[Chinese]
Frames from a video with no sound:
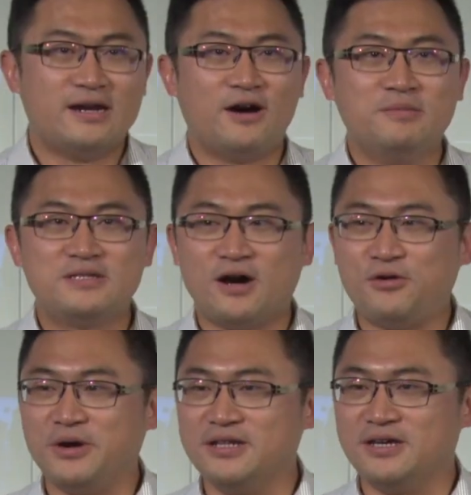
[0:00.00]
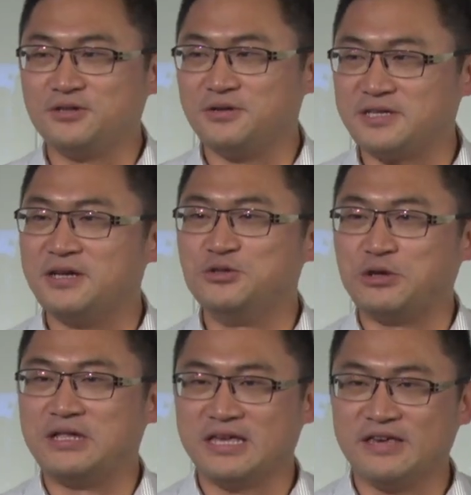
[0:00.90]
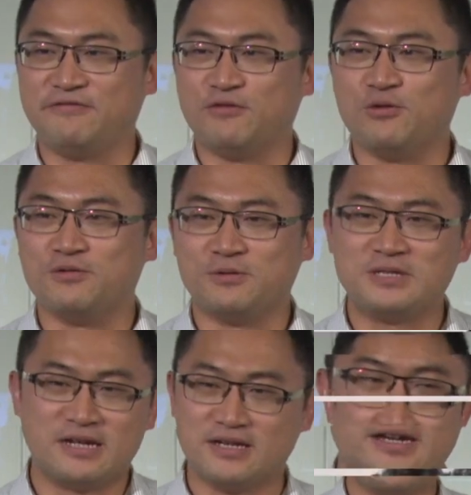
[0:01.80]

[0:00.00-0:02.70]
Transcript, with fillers: 那我们教会呢就有些人捐了衣服，我想你